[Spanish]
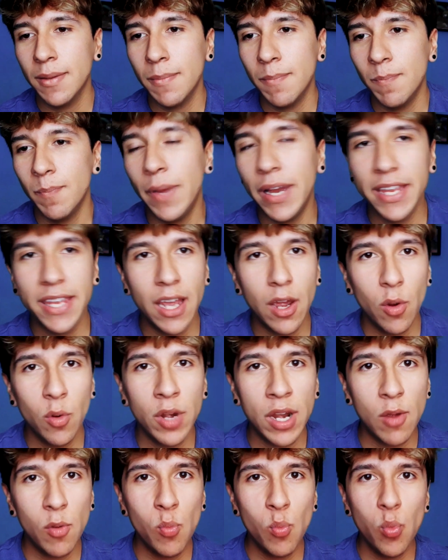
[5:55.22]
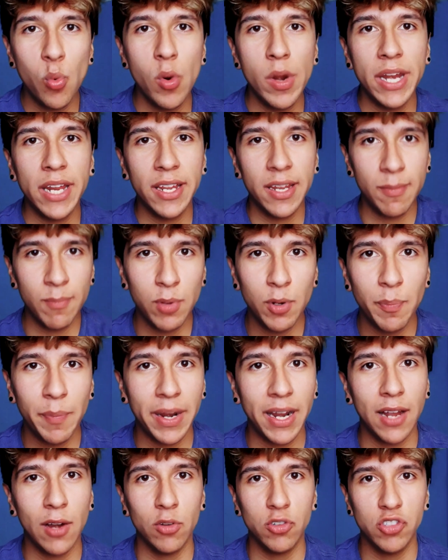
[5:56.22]
vaya, un buen ejemplo
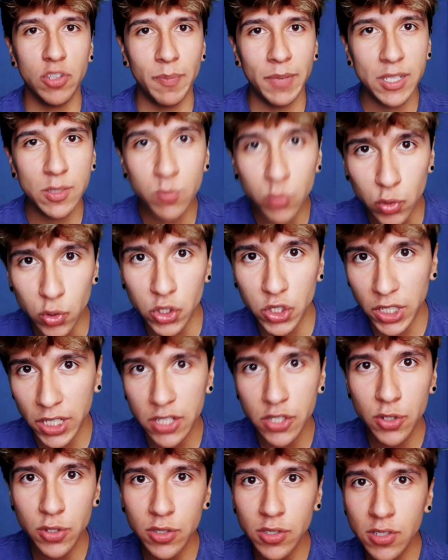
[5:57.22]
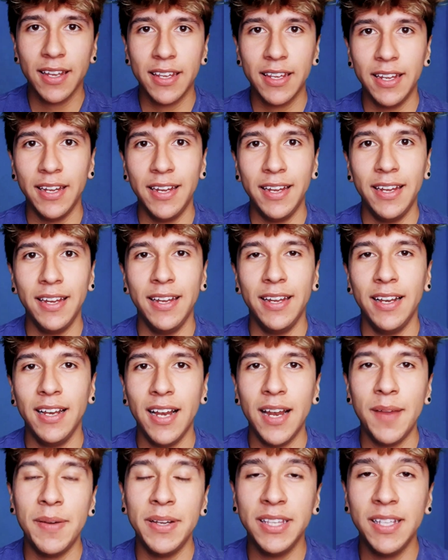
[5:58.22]
para los demás muchachos, que
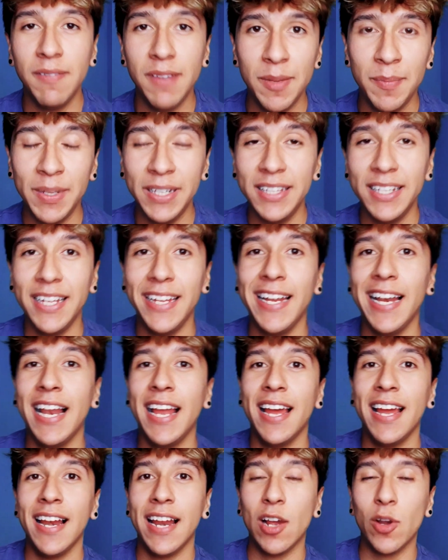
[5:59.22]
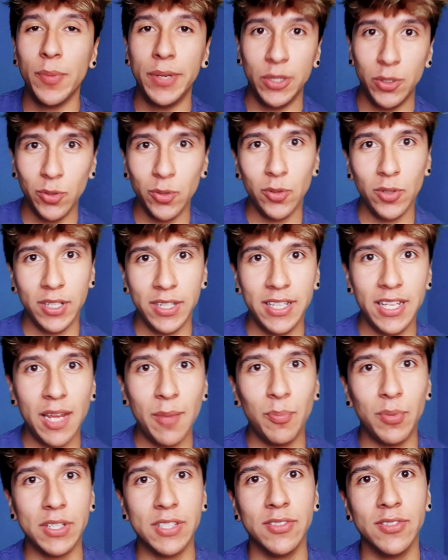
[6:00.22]
lamentablemente la, juventud de hoy en
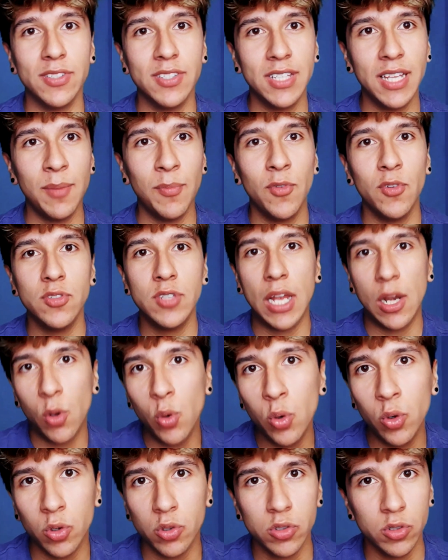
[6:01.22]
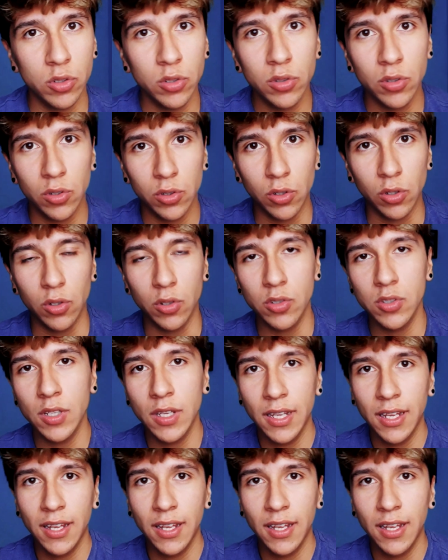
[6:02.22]
día, pues nos estamos, algunos, ¿no? No todos,